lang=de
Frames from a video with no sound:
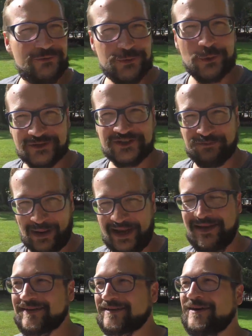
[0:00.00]
für uns
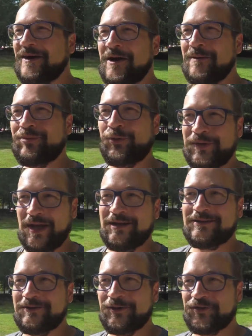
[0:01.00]
beide pro Nacht
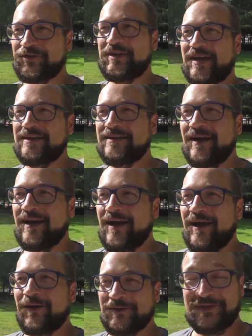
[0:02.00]
gekostet hat.
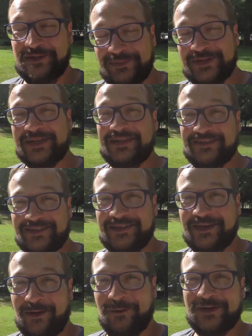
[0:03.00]
Und die Bilder, die seht
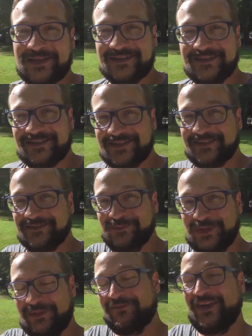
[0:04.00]
ihr auch, das ist das
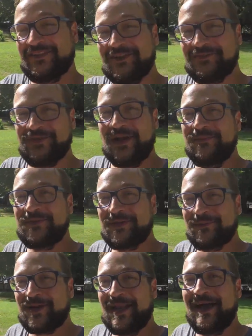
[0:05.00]
mit dem Wasserfall, mit
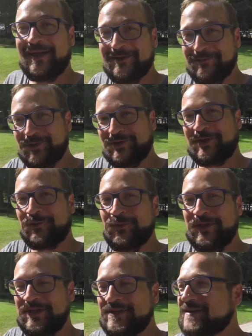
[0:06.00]
dem Kleinen, mit der
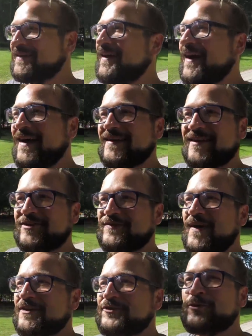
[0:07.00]
Ruine. Das
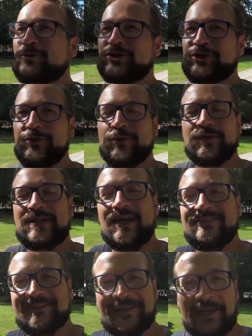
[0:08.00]
war so schön und
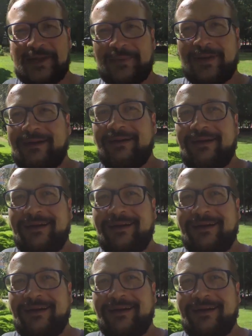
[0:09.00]
Gastgeber,